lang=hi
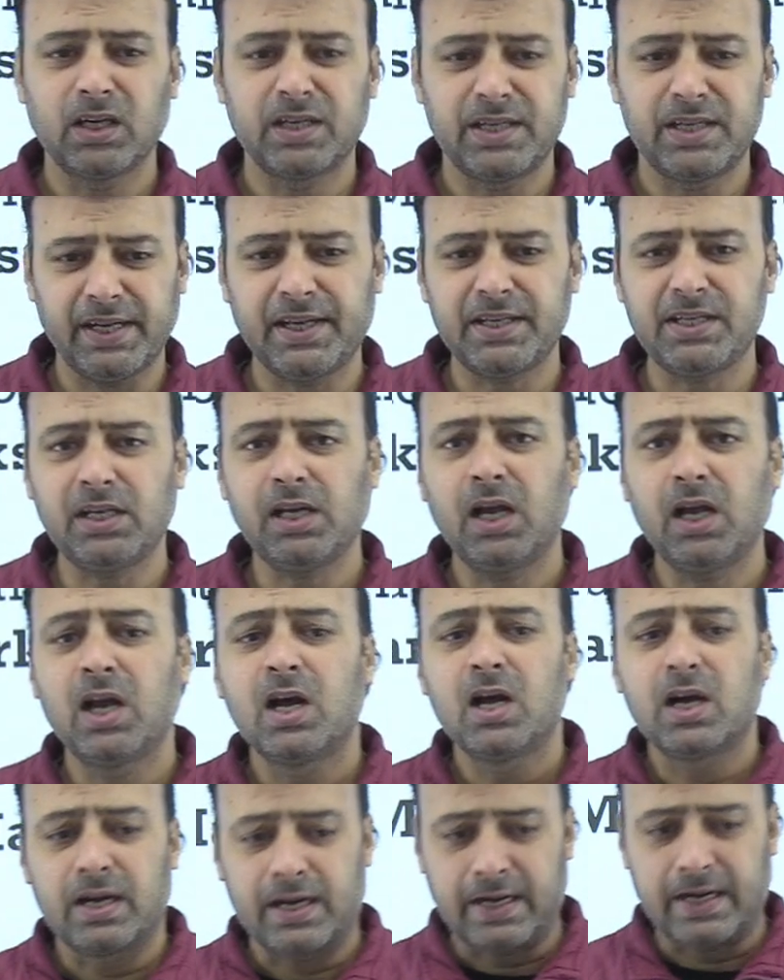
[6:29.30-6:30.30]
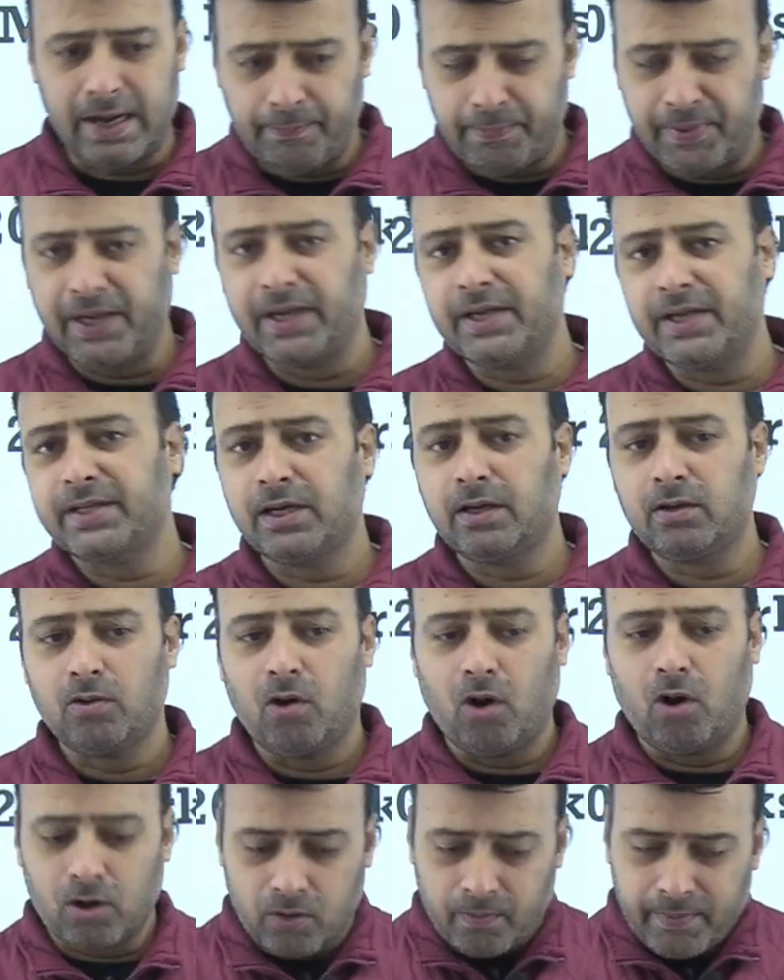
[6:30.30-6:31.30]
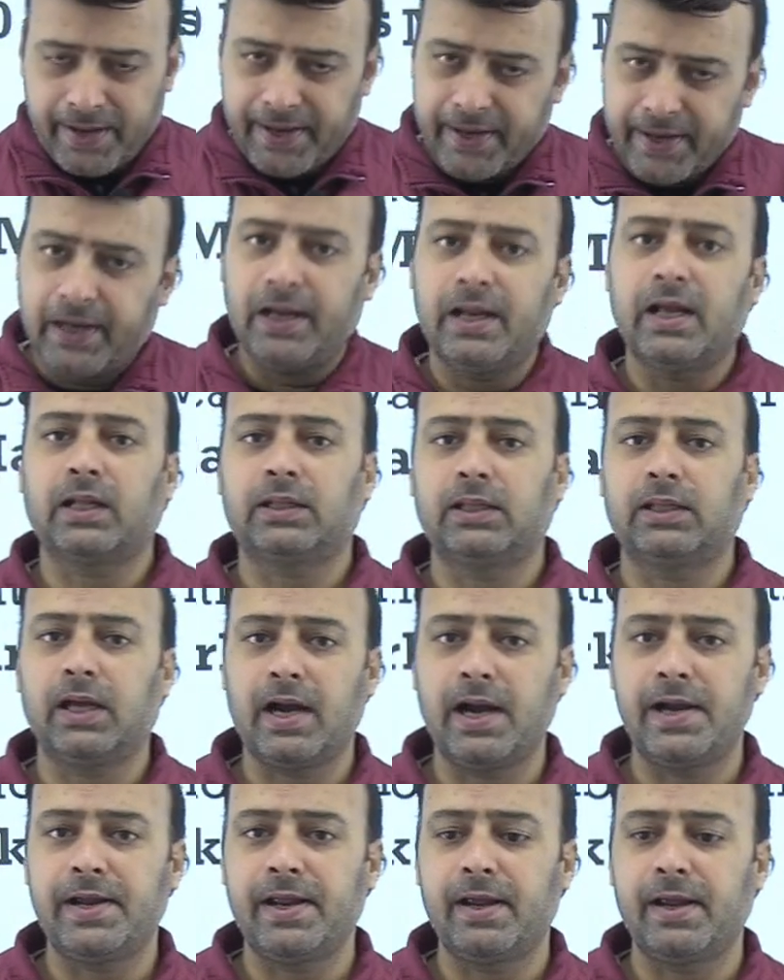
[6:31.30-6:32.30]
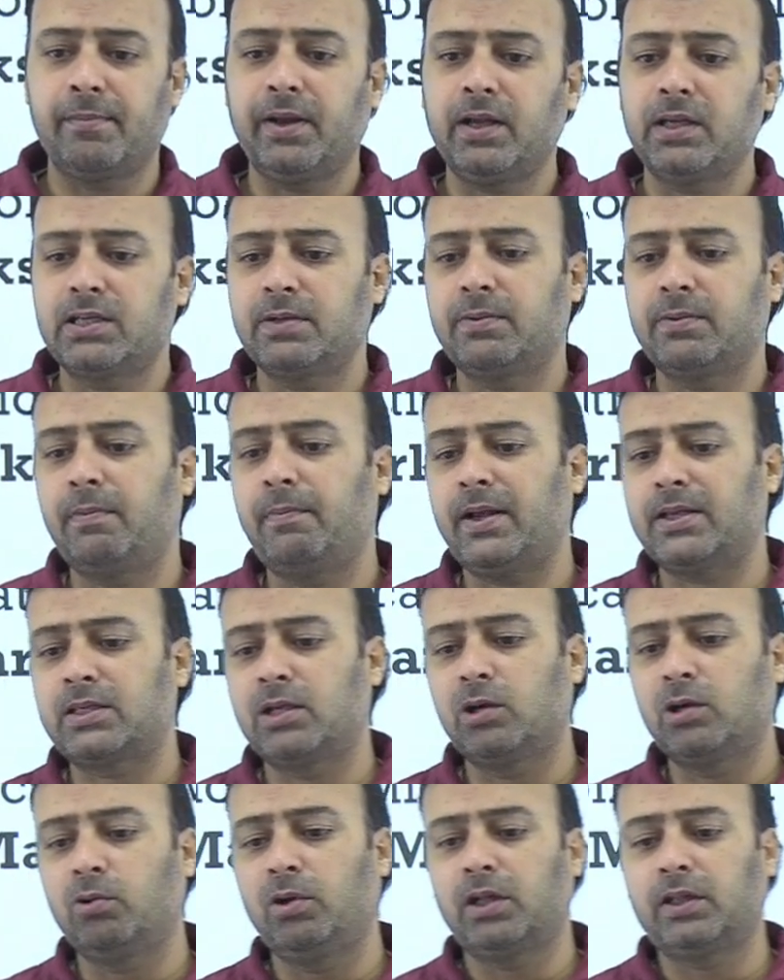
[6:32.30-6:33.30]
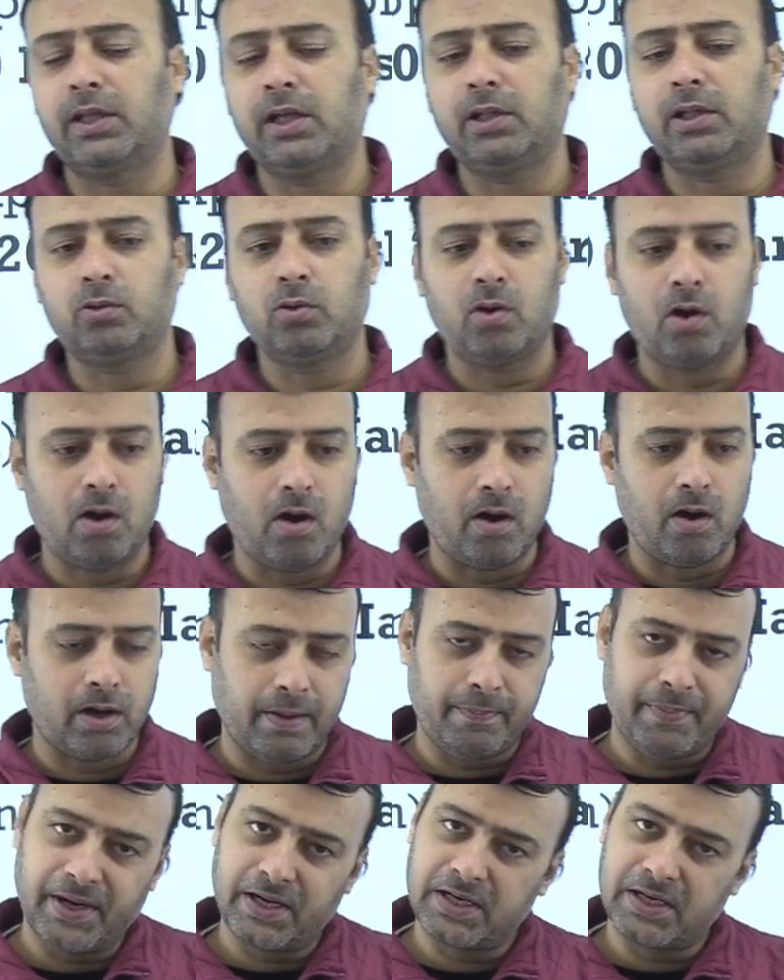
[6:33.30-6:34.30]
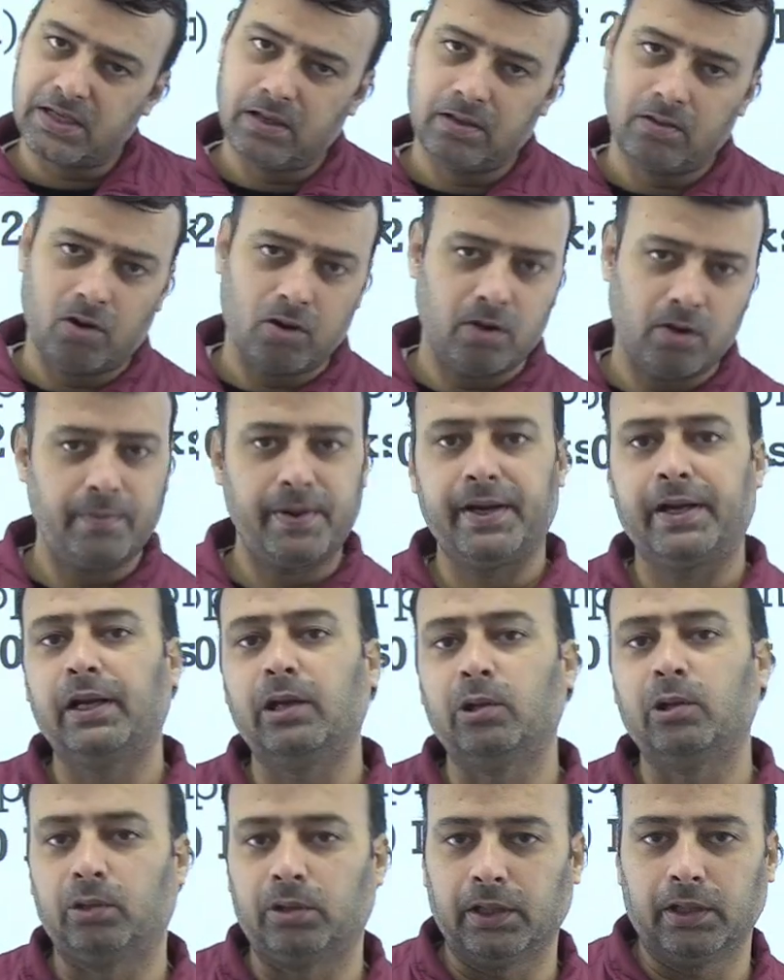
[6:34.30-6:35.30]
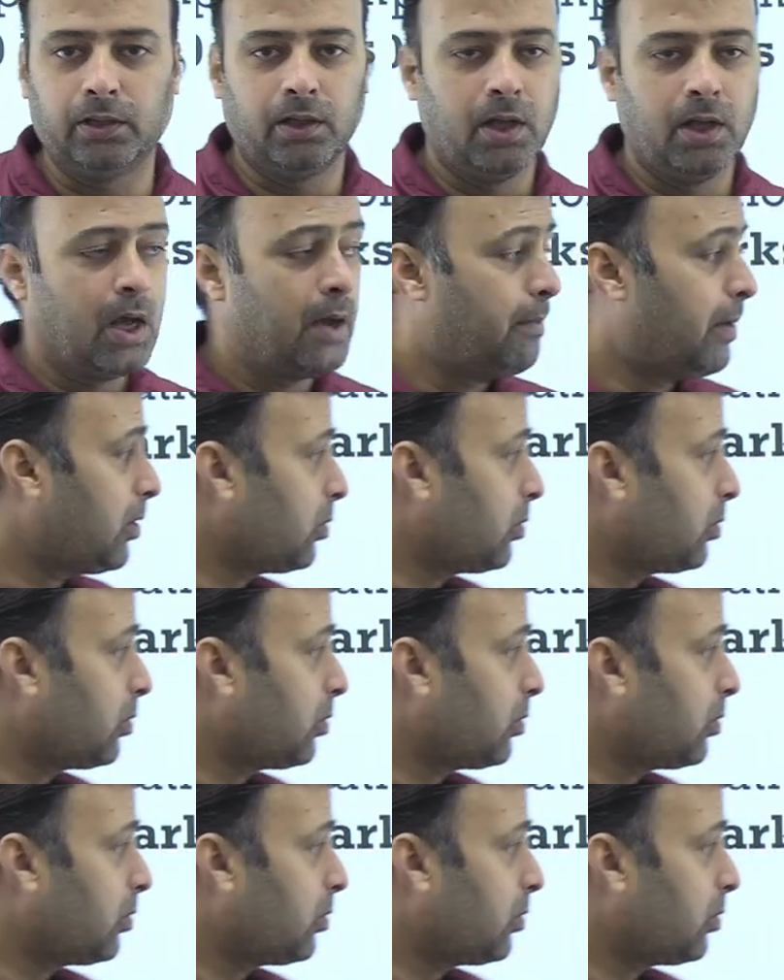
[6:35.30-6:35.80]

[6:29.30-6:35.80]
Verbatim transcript: ठीक है जी रेपिटेशन ऑटोमेटिकली आता है राइटिंग में जब हम ऐसे को लिखते हैं तो रेपिटेशन ऑटोमेटिकली होता है बट